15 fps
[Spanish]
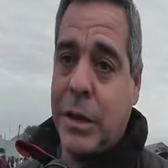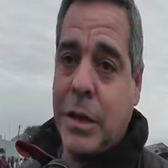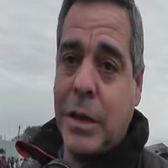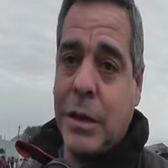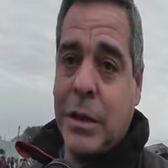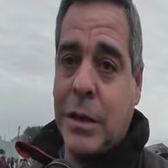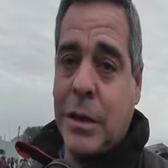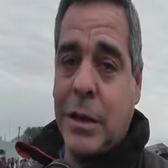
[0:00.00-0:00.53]

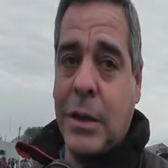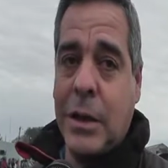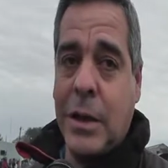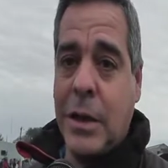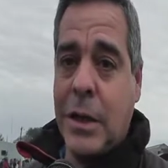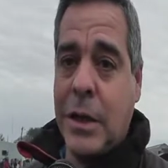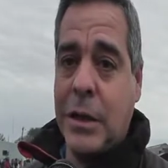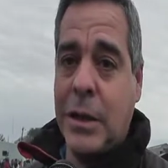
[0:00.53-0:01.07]
gente que
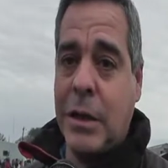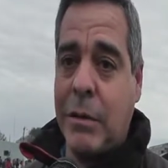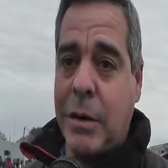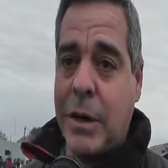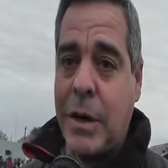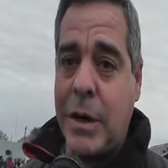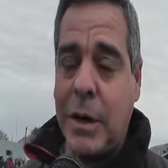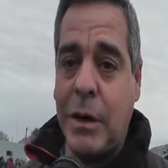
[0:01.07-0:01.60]
quiera
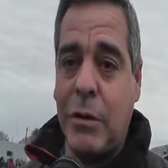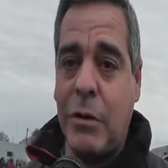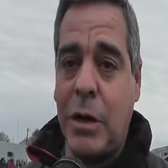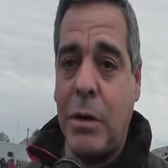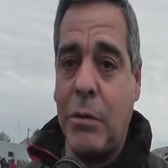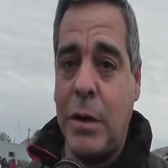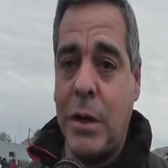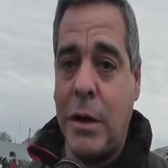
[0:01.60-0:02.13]
trabajar y
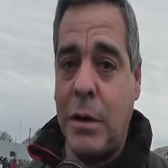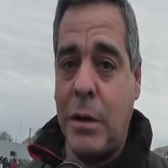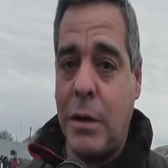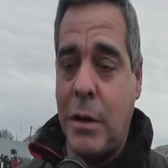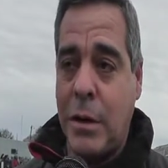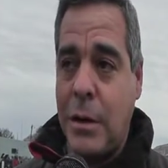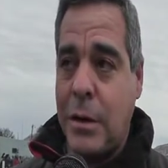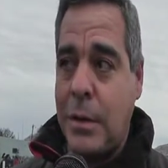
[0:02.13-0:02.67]
colaborar.
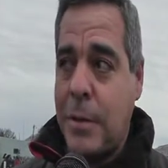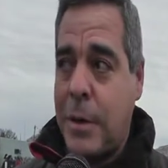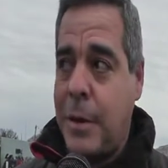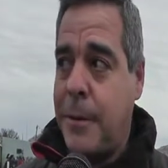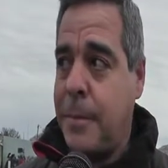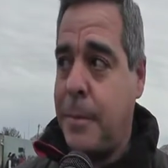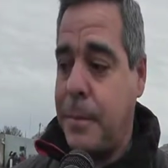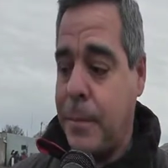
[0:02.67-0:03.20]

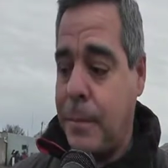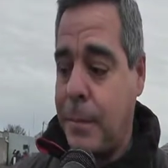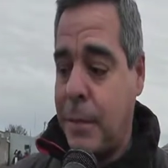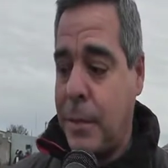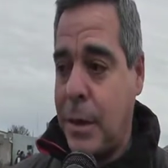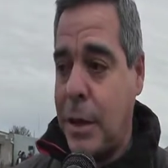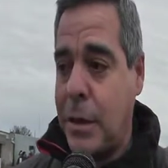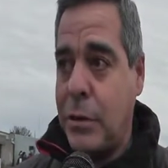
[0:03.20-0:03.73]

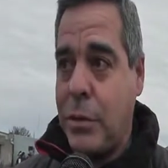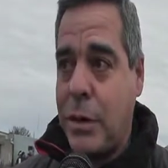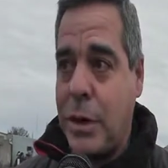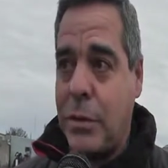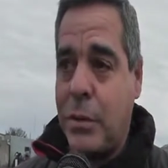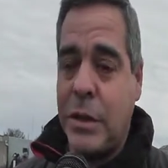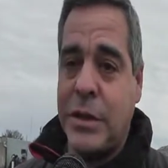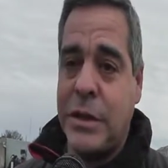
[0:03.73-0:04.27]
Mm, esto es
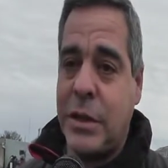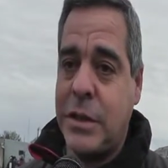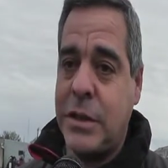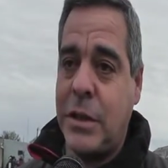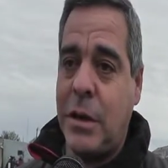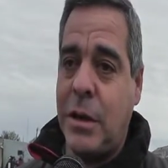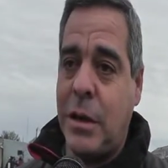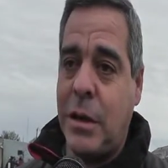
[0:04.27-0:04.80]
algo que se
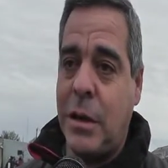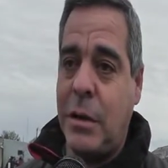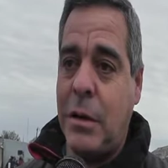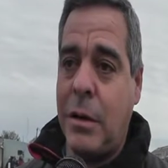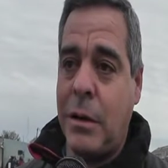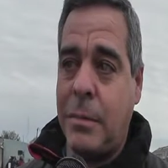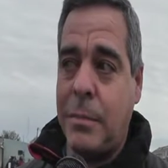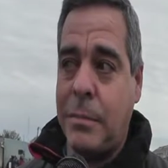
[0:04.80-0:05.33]

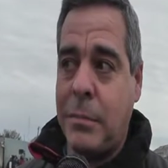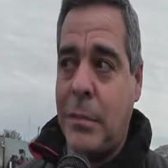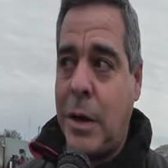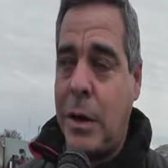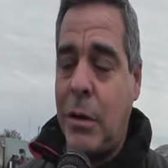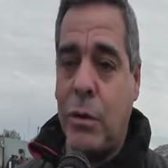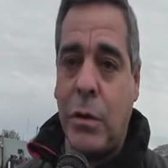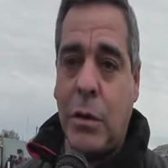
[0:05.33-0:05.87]
hace
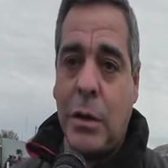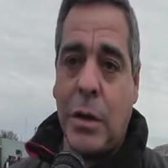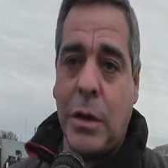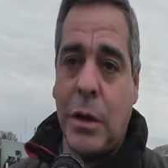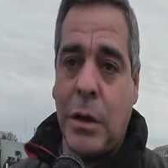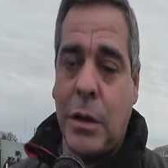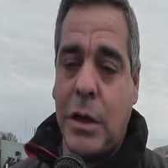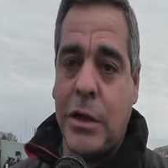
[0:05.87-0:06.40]

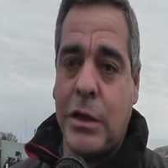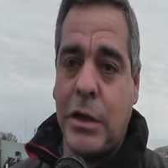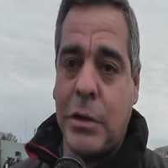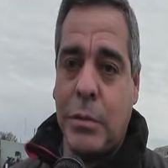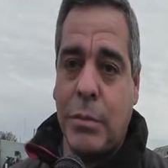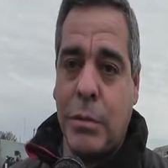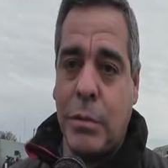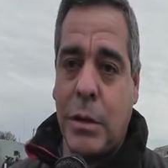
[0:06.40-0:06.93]
Adonoren que se
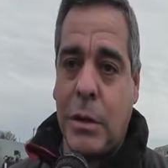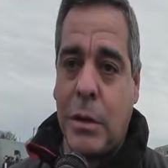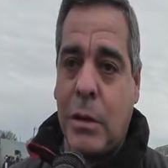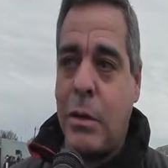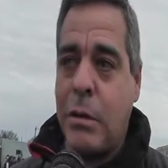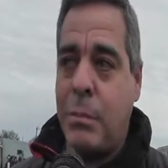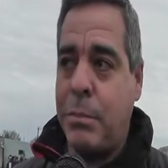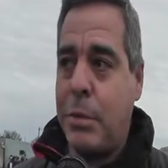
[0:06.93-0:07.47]
hace
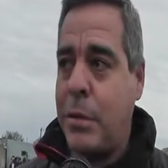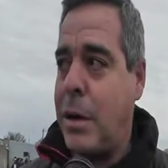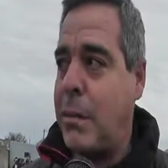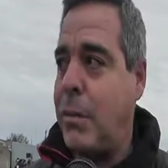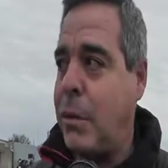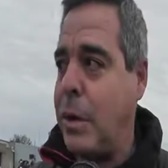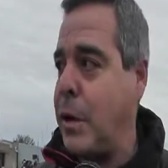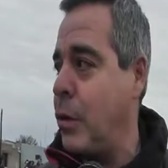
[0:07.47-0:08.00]
por, por
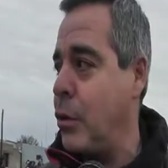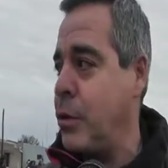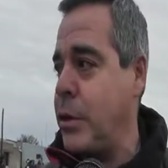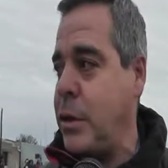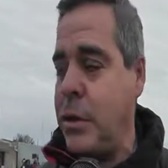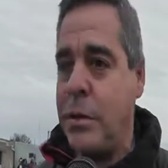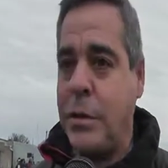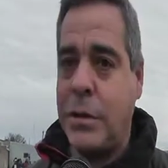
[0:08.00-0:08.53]
amor a los
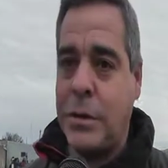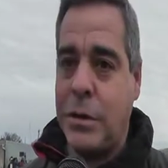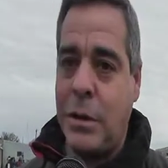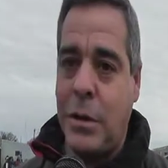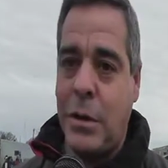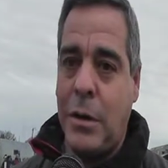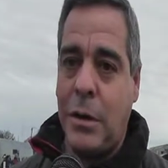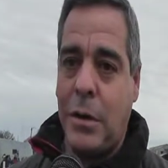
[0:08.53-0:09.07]
chicos
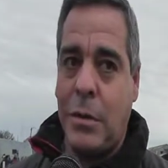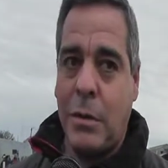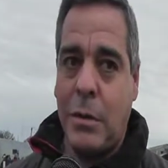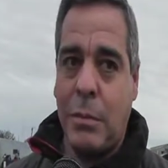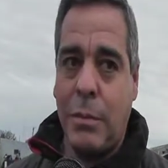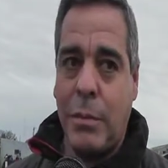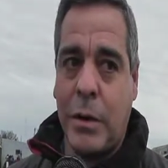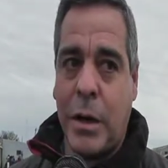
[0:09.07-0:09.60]

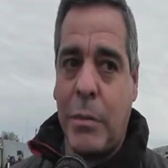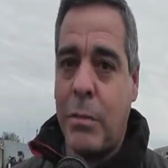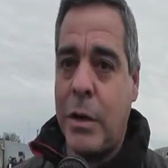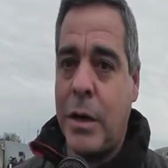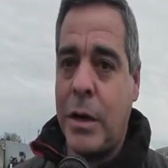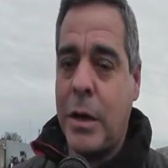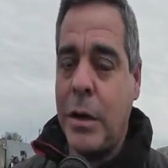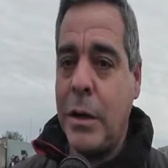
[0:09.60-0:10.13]
o por
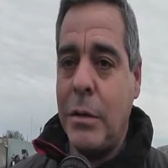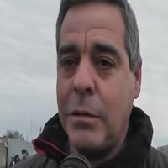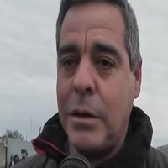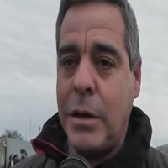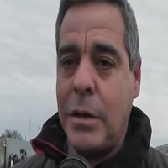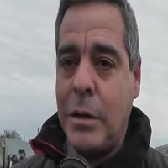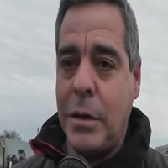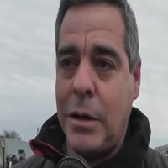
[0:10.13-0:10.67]
amor a
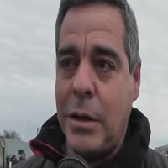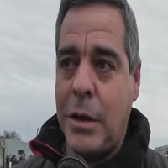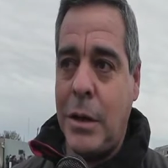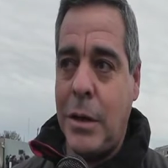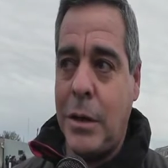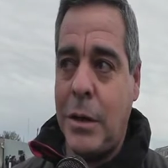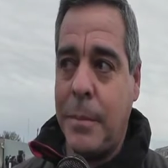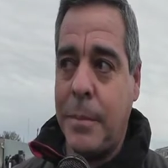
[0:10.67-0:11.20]
River.
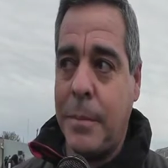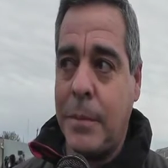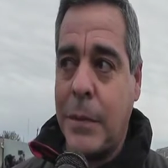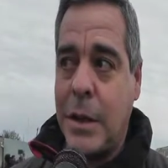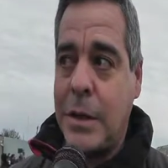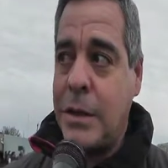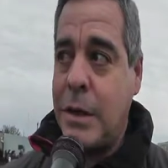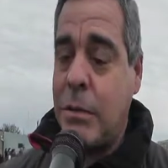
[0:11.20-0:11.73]
Y,
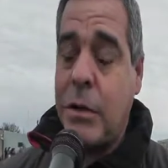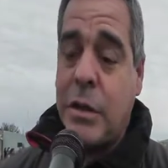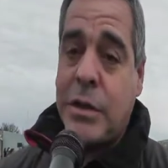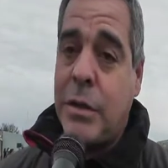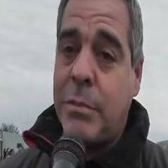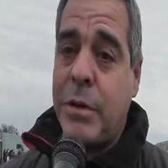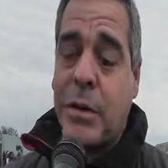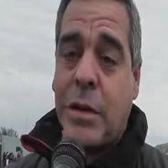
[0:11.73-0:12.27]
así que bueno,
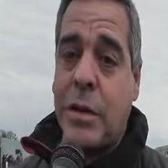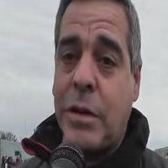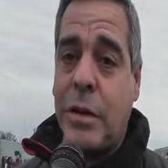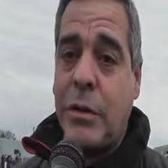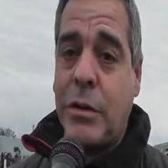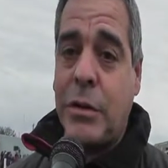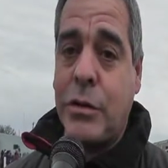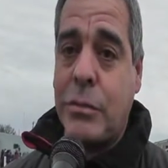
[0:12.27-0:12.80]
siempre
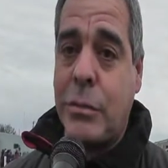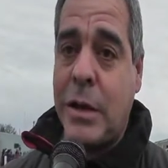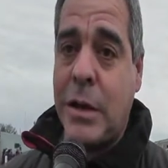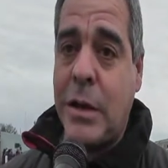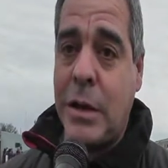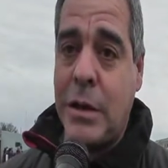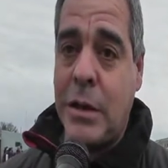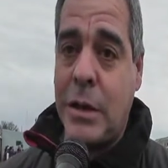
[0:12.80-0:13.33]
tratando de sumar
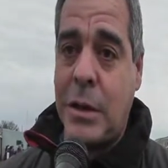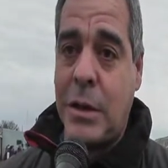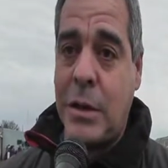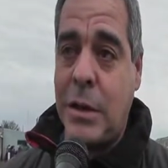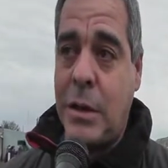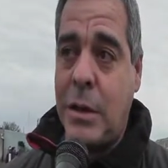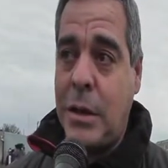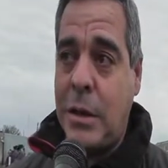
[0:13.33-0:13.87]
gente
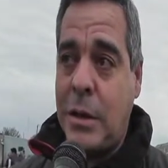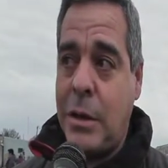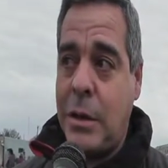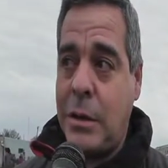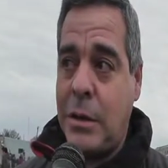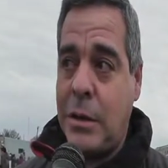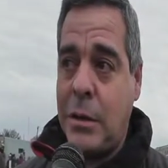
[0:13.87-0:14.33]
y,